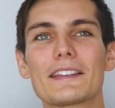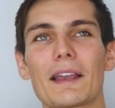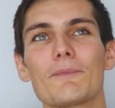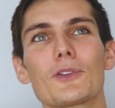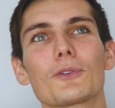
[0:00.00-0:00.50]

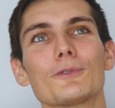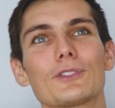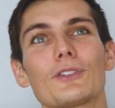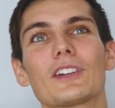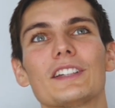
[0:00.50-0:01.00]
serait mieux de
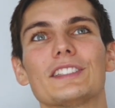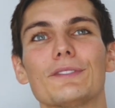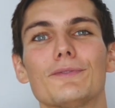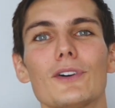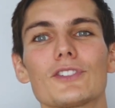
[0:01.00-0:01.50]
concentrer
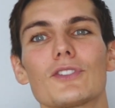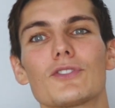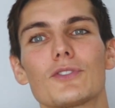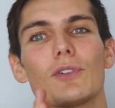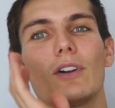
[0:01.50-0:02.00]
ses forces
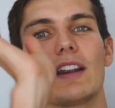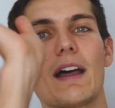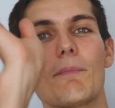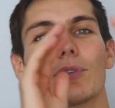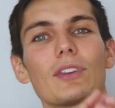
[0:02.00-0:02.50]
sur
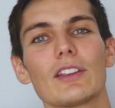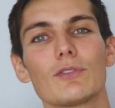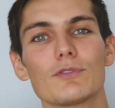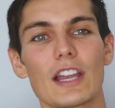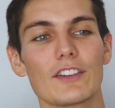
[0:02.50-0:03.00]
la montée et
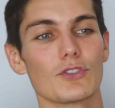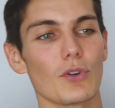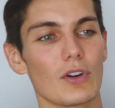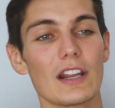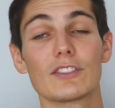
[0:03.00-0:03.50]
tout ça et
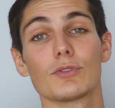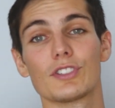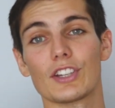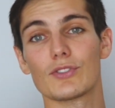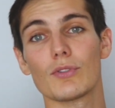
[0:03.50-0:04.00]
sur
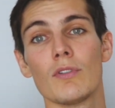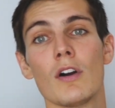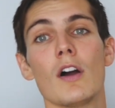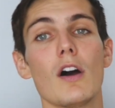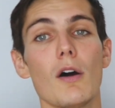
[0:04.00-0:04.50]
l'association
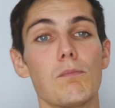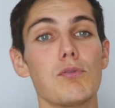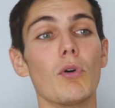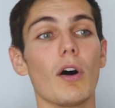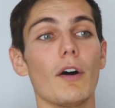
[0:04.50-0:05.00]

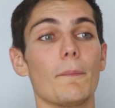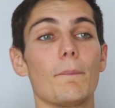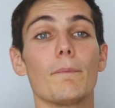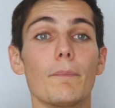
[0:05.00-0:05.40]
pour euh,